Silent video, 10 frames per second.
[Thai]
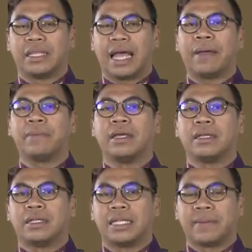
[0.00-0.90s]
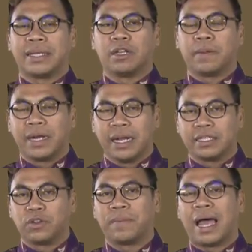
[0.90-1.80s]
นะครับในสมัยสมเด็จพระนเร
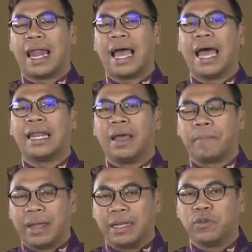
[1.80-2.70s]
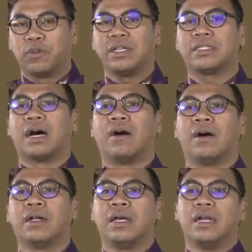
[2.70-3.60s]
ศวรมหาราชเป็นยุคที่
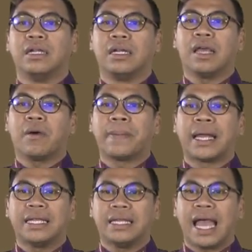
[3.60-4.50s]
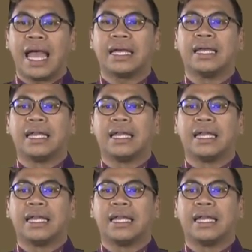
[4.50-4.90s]
2 หรือเรียกว่าพระที่นั่ง